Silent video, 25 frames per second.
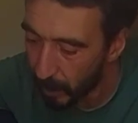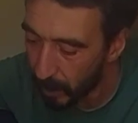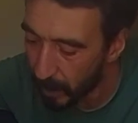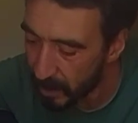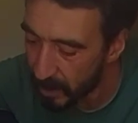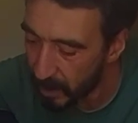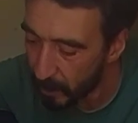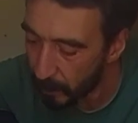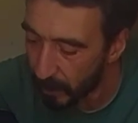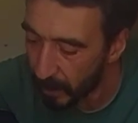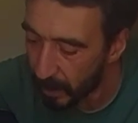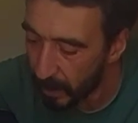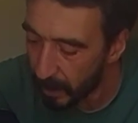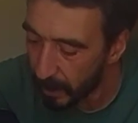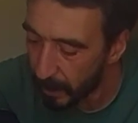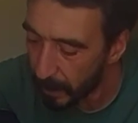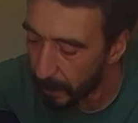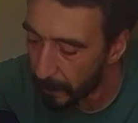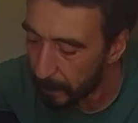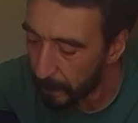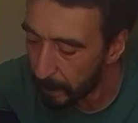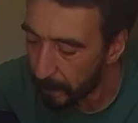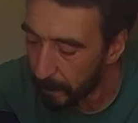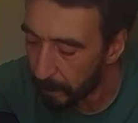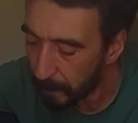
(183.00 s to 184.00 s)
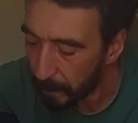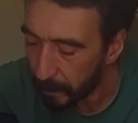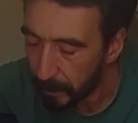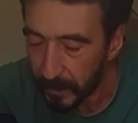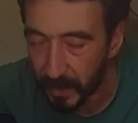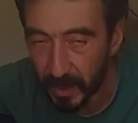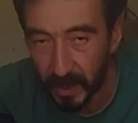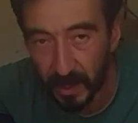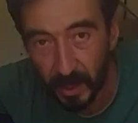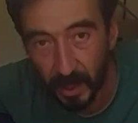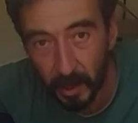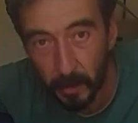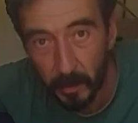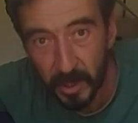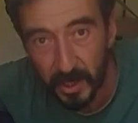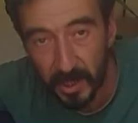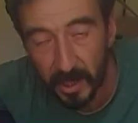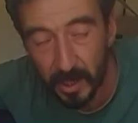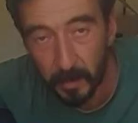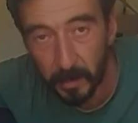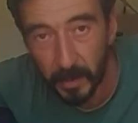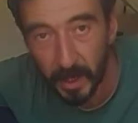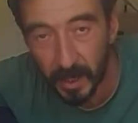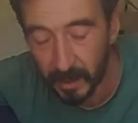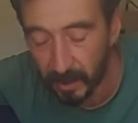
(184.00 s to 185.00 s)
acaba
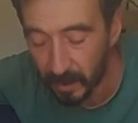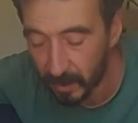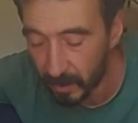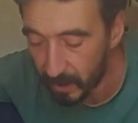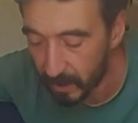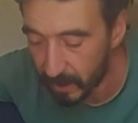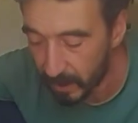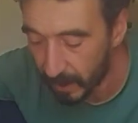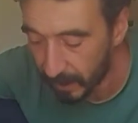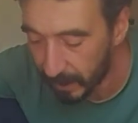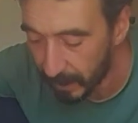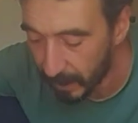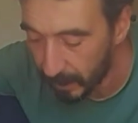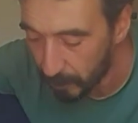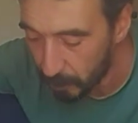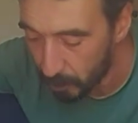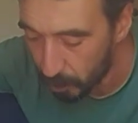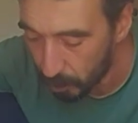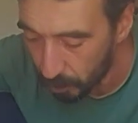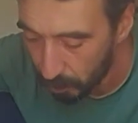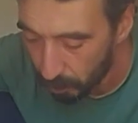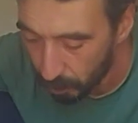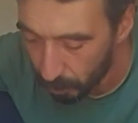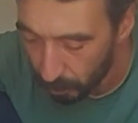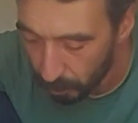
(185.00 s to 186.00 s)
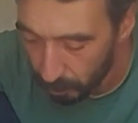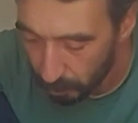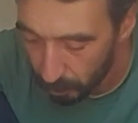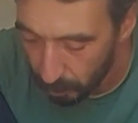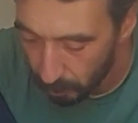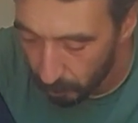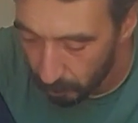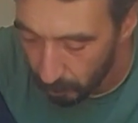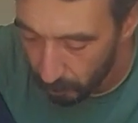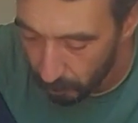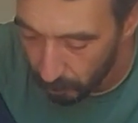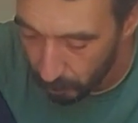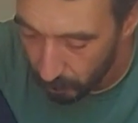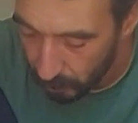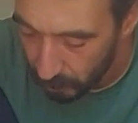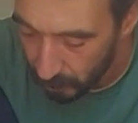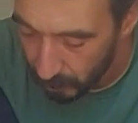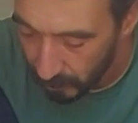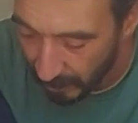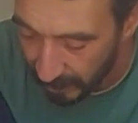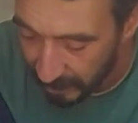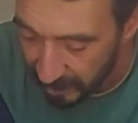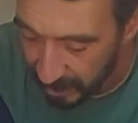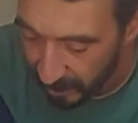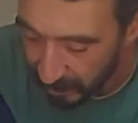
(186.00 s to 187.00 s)
gramajını mı arttırsak? Yani çünkü
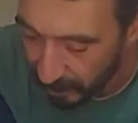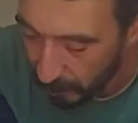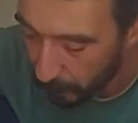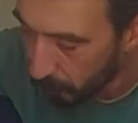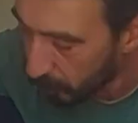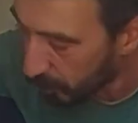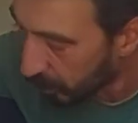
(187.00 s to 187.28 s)
gerçekten